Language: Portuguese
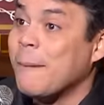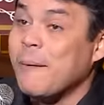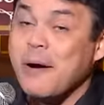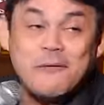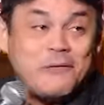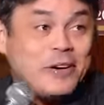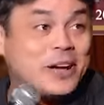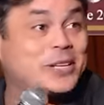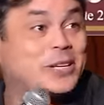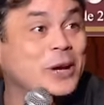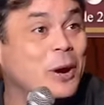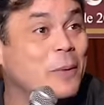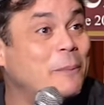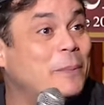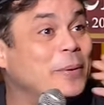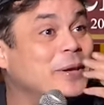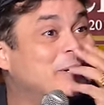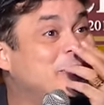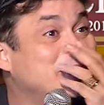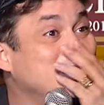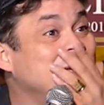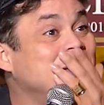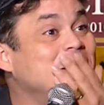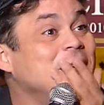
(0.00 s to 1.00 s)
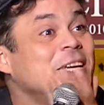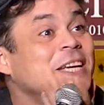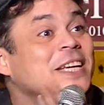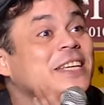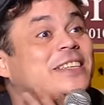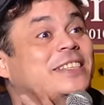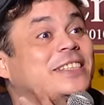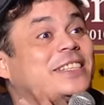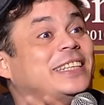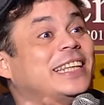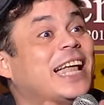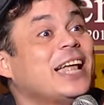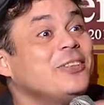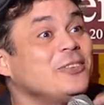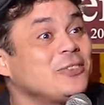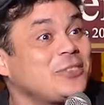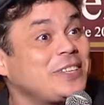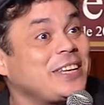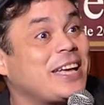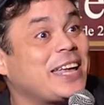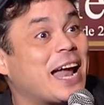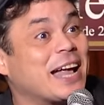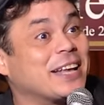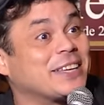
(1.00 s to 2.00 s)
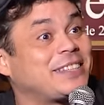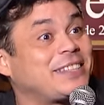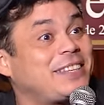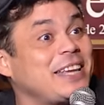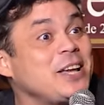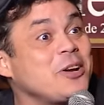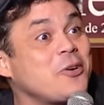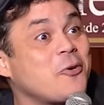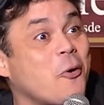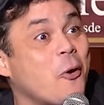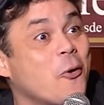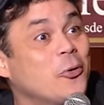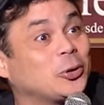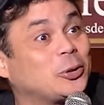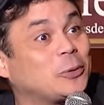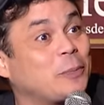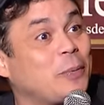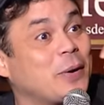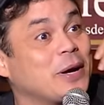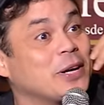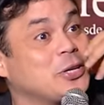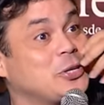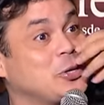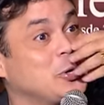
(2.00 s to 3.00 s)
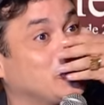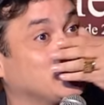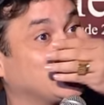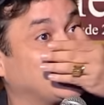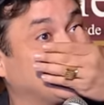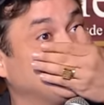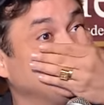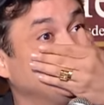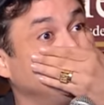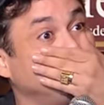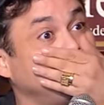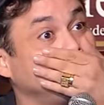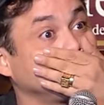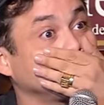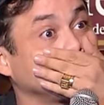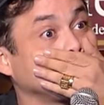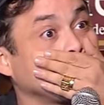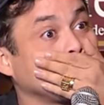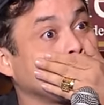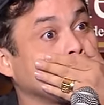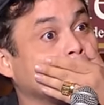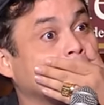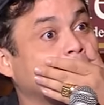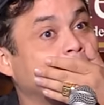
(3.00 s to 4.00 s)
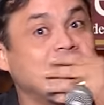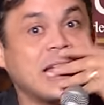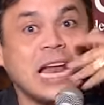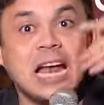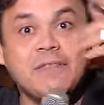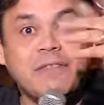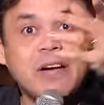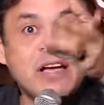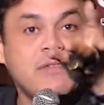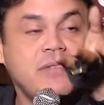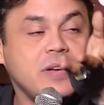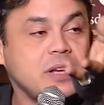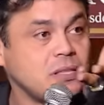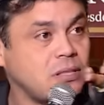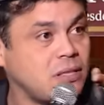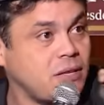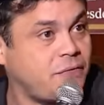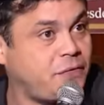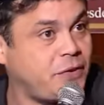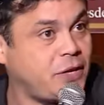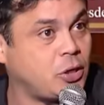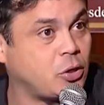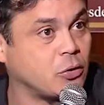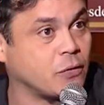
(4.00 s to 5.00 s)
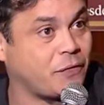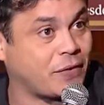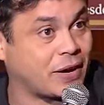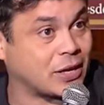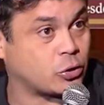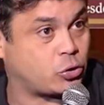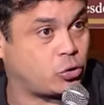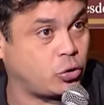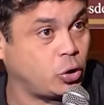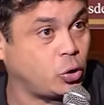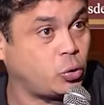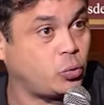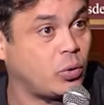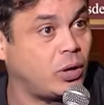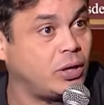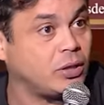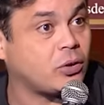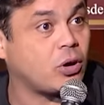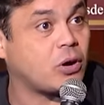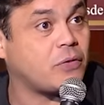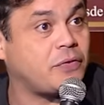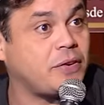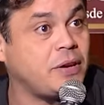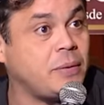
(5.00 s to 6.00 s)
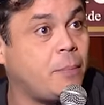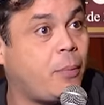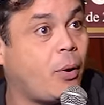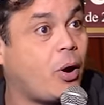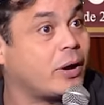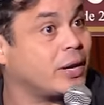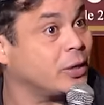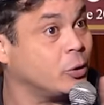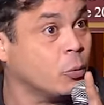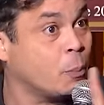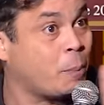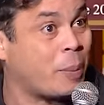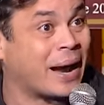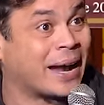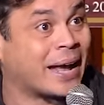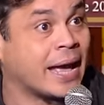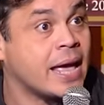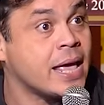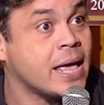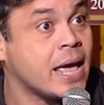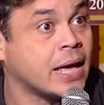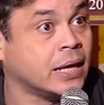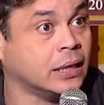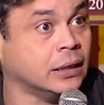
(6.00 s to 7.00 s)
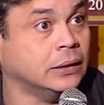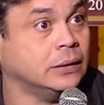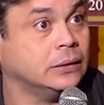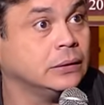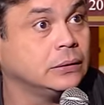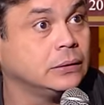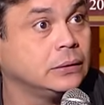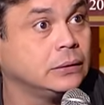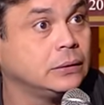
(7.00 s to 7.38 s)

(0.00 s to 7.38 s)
Uma vez eu pedi lá no Ceará, sem conto pro agiota. E ele vai ver esse vídeo. Faz 18 anos que eu vim embora e não paguei ele.